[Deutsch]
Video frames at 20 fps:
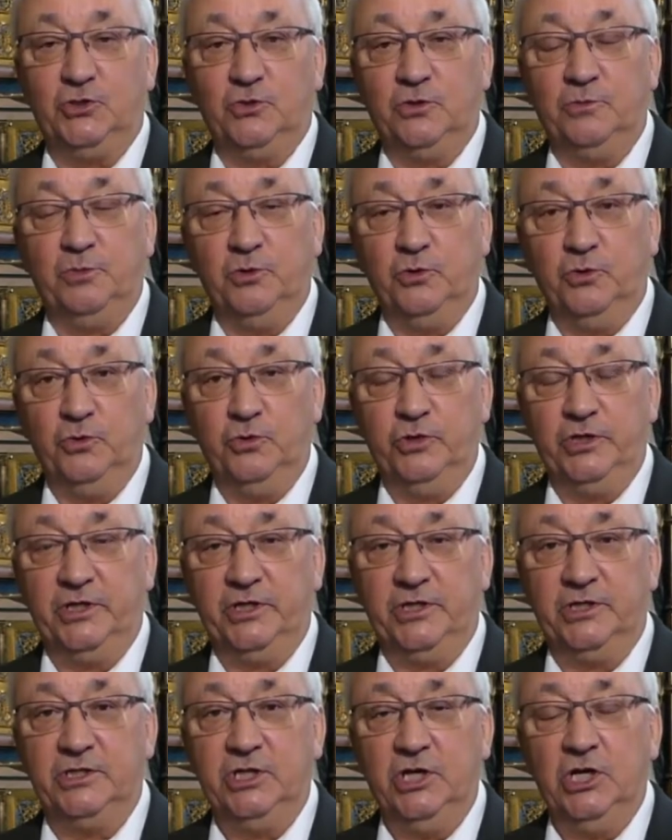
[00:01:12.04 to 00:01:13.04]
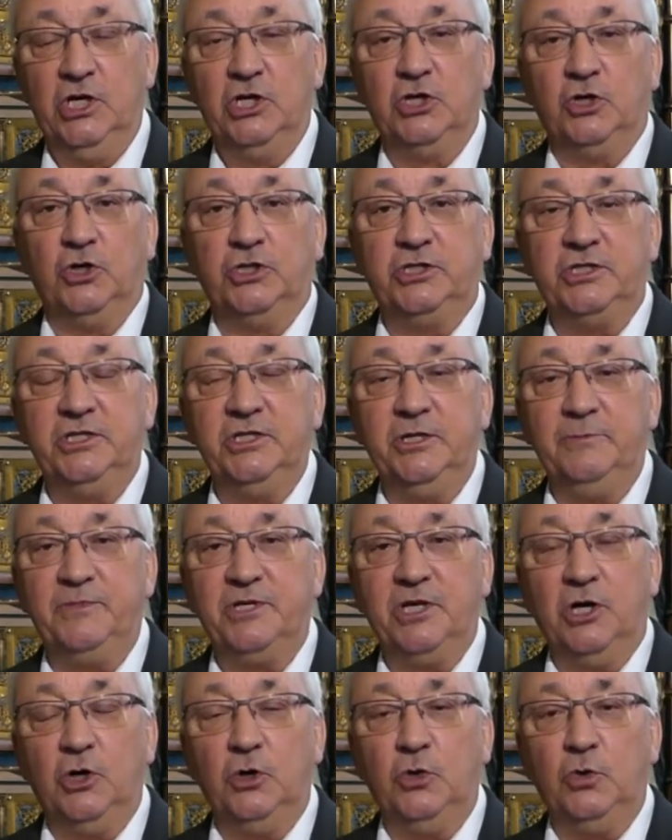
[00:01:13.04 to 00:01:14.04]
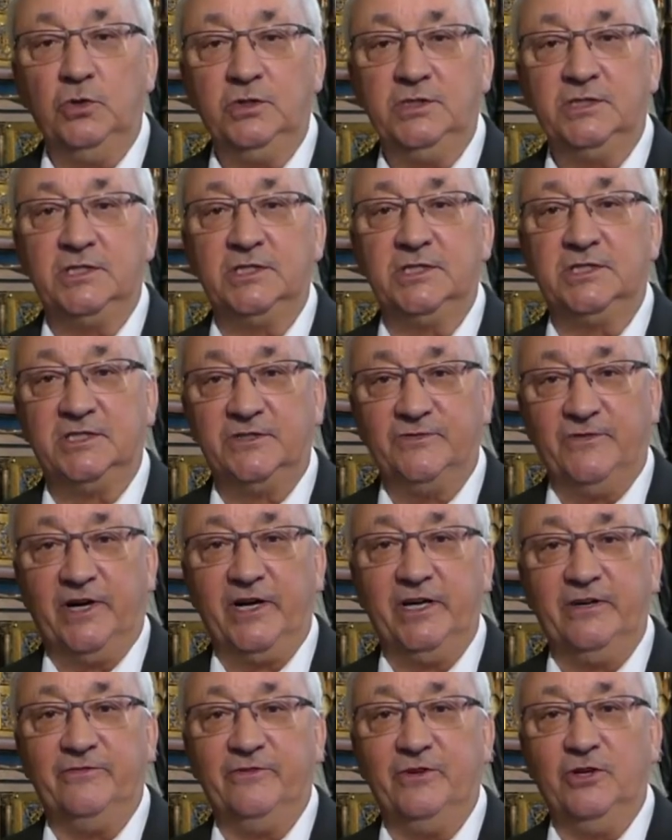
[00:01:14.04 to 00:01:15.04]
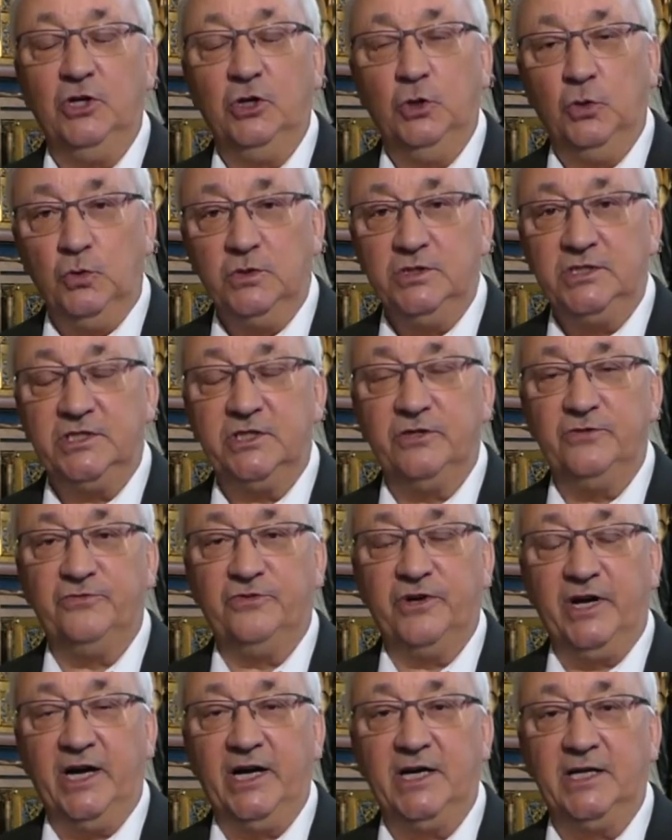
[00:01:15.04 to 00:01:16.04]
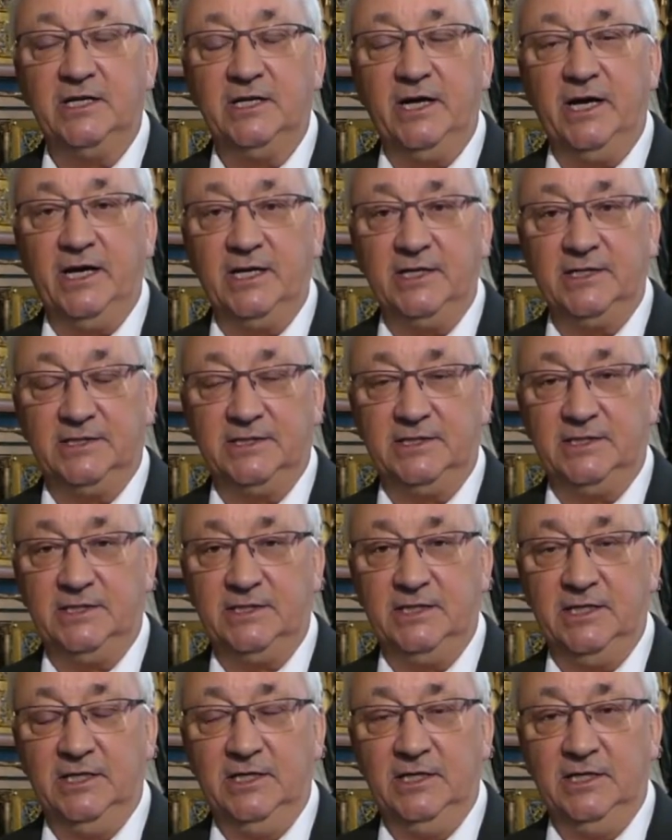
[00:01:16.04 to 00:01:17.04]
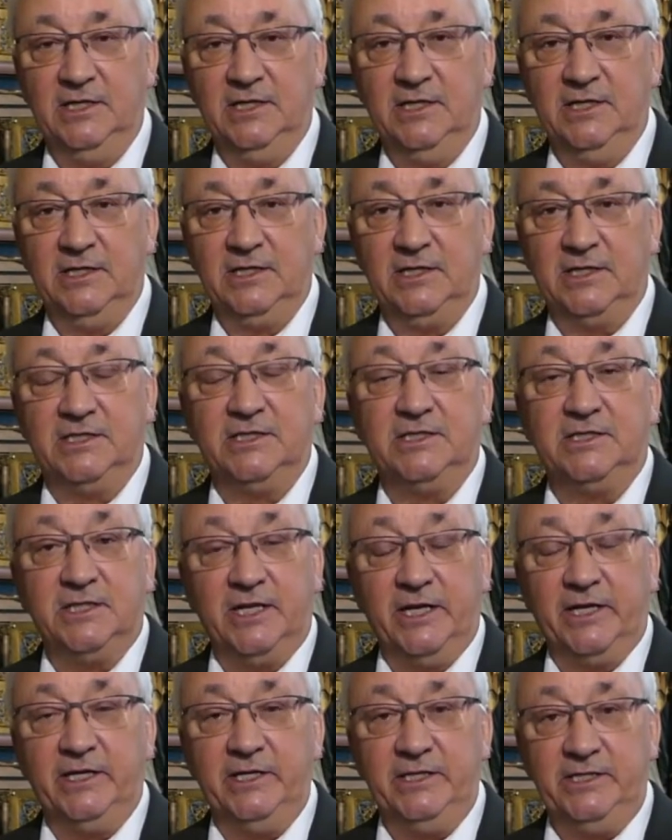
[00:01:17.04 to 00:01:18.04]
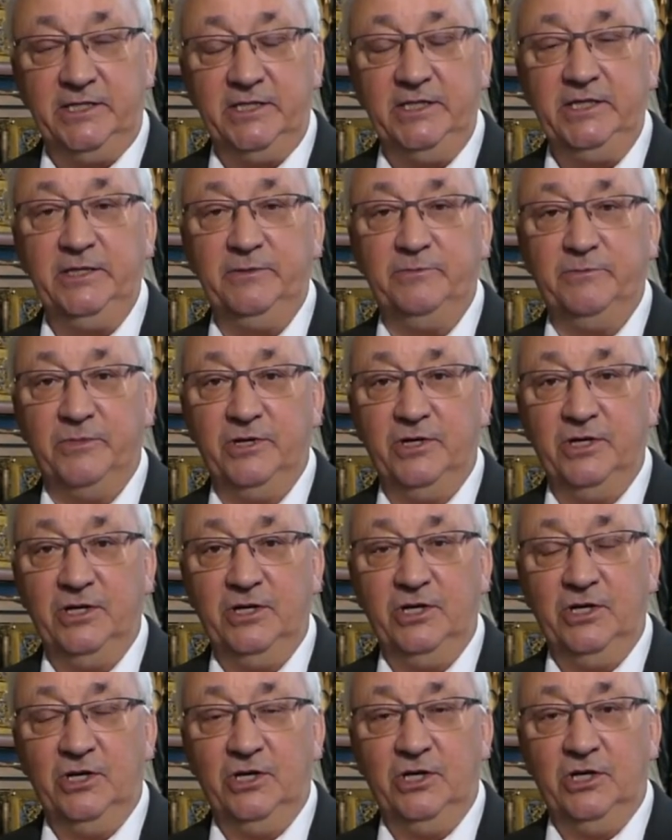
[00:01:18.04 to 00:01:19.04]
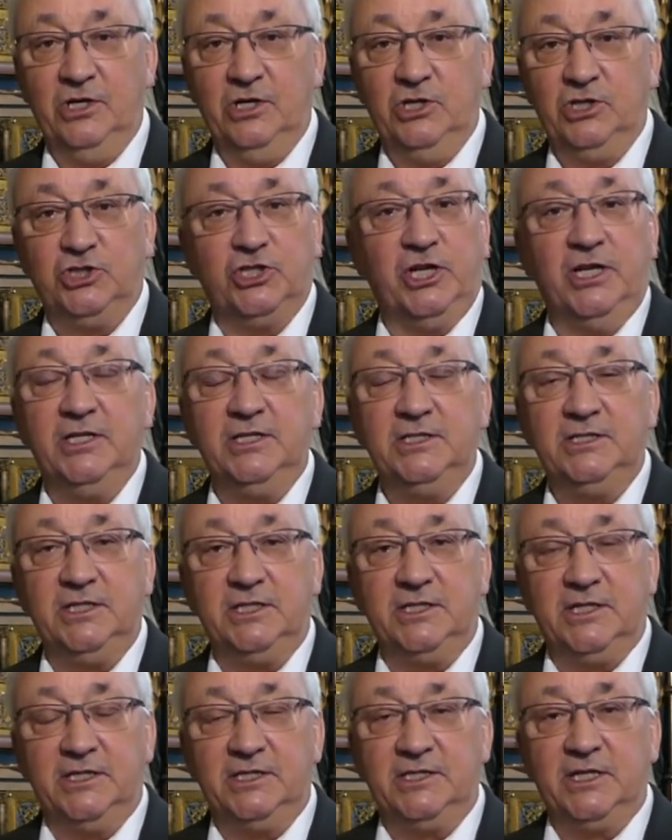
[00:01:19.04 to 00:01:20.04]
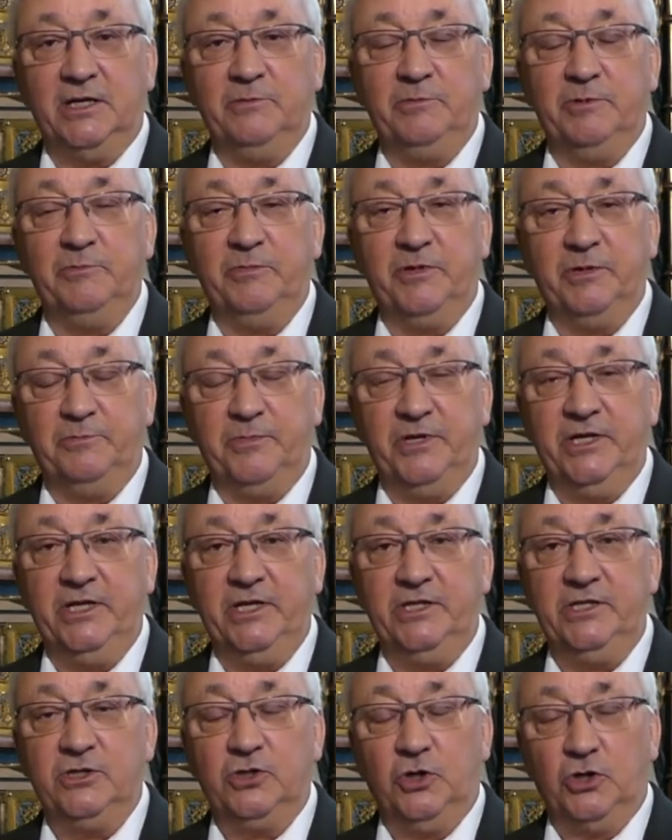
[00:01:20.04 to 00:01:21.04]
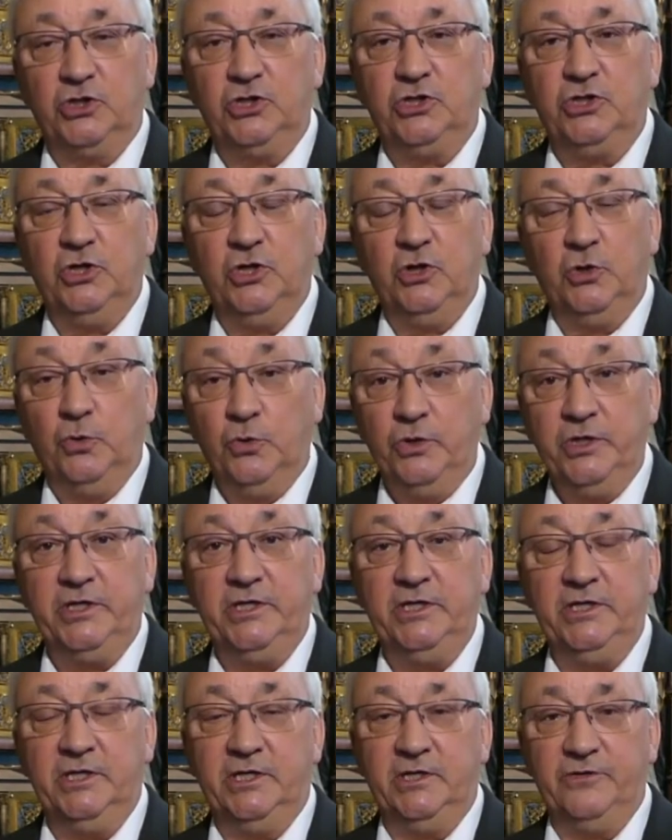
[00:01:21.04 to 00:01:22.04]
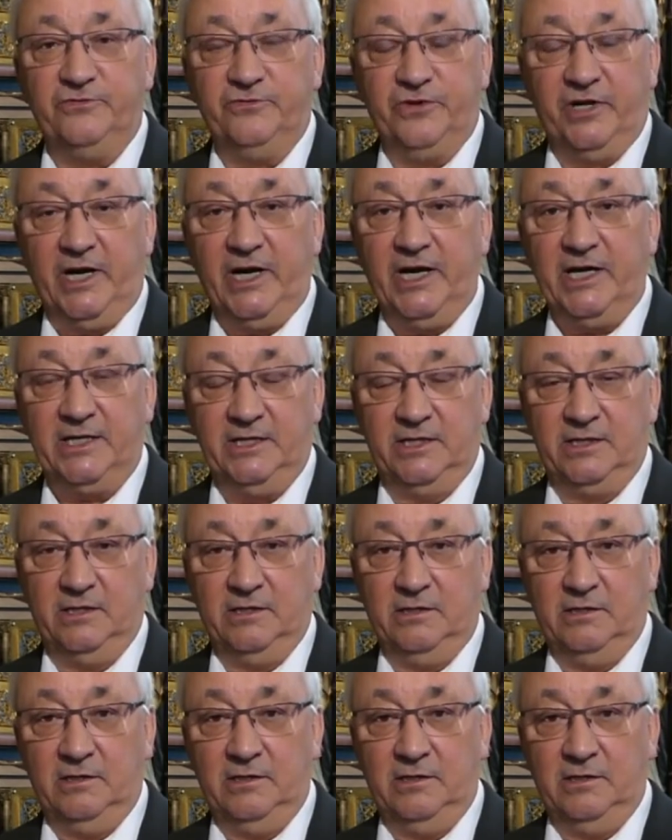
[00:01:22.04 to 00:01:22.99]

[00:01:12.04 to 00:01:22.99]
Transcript: und beruhigend. Gott nimmt auch unsere Zweifel, unsere Fragen ernst. Das ist legitim. Stellen Sie deshalb im Gebet Gott ruhig Ihre Fragen.